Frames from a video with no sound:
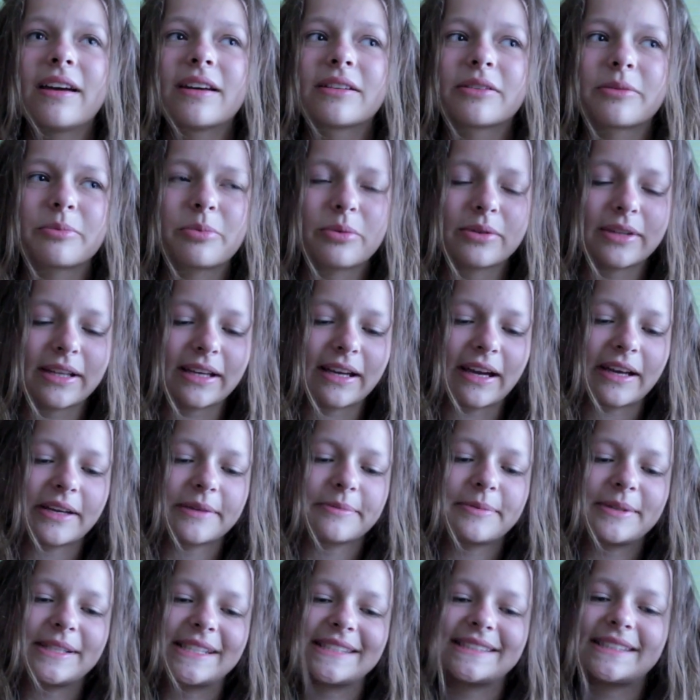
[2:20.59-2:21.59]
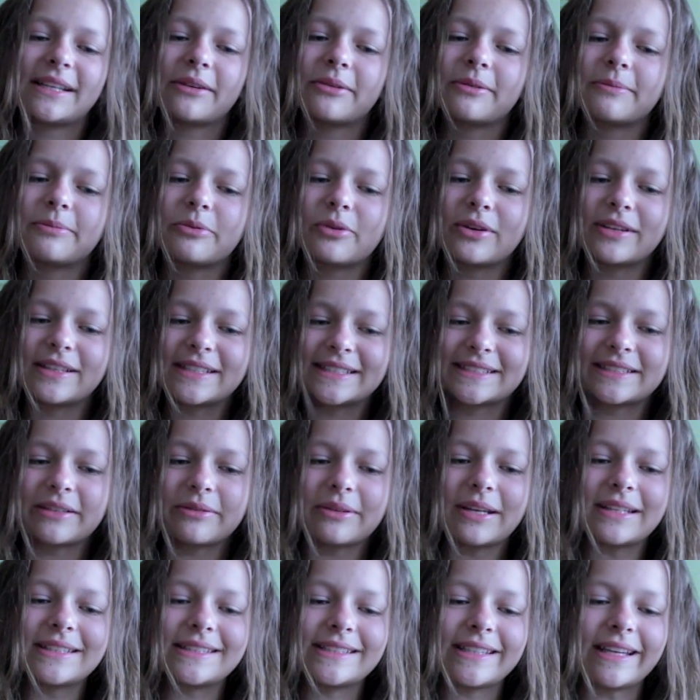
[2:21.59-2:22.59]
To była taka jakby restaur była
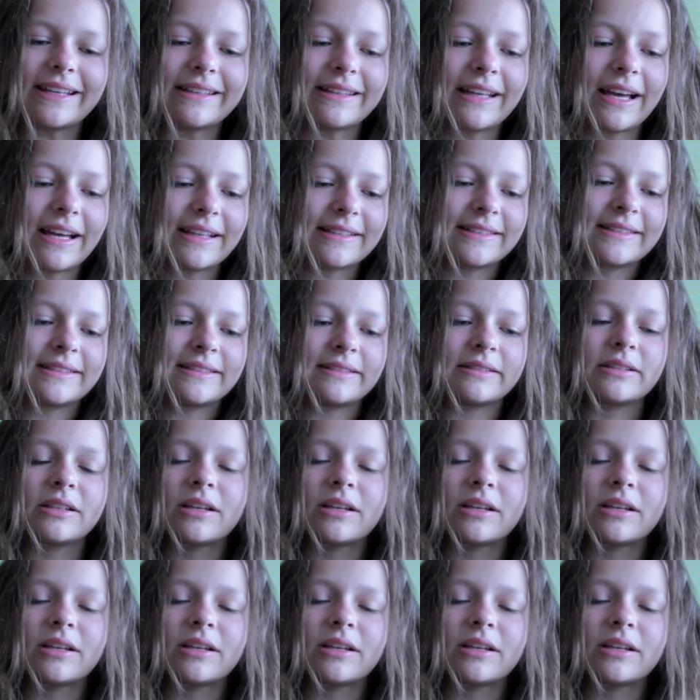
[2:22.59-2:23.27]
restauracja nad...